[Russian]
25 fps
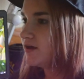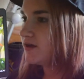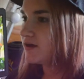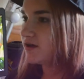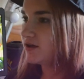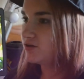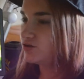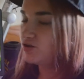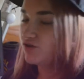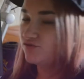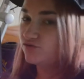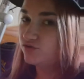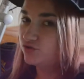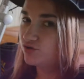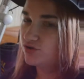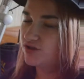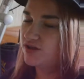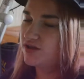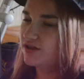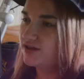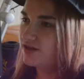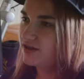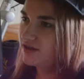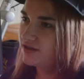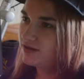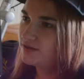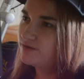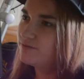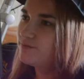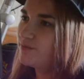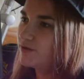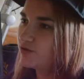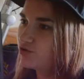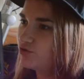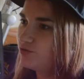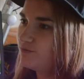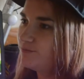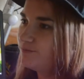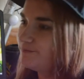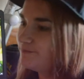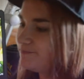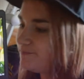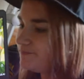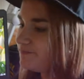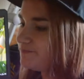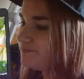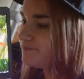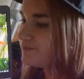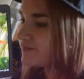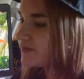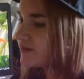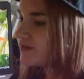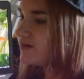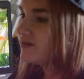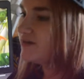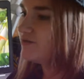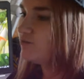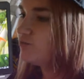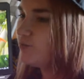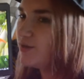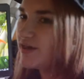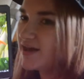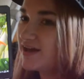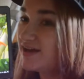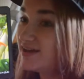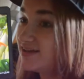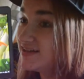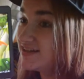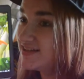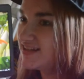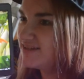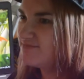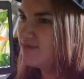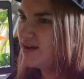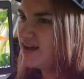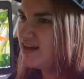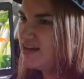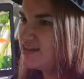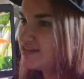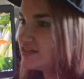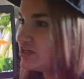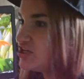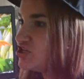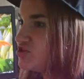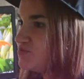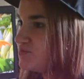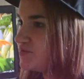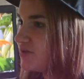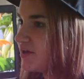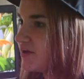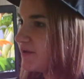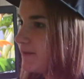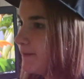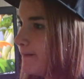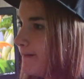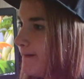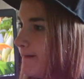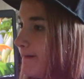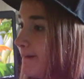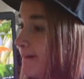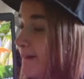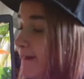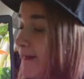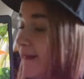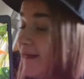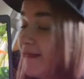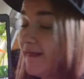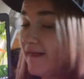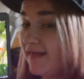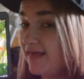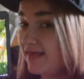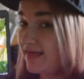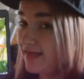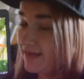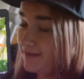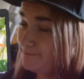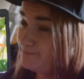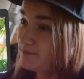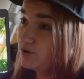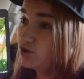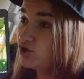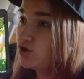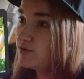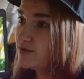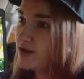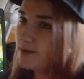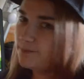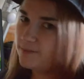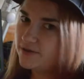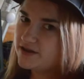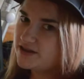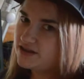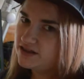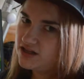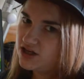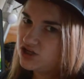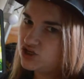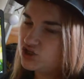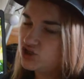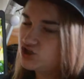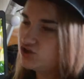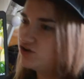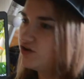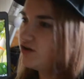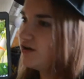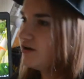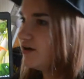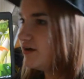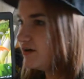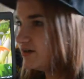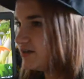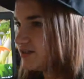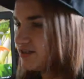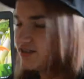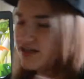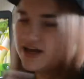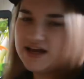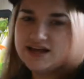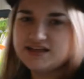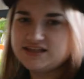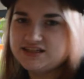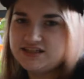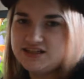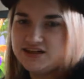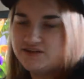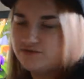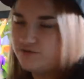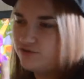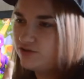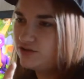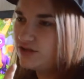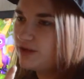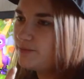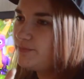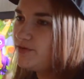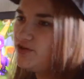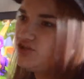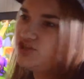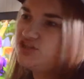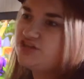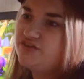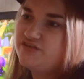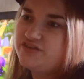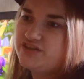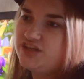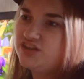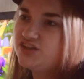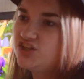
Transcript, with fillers: который в итоге потом у меня забрали, скажем так. И потом я поняла, что, знаете, вот обычно все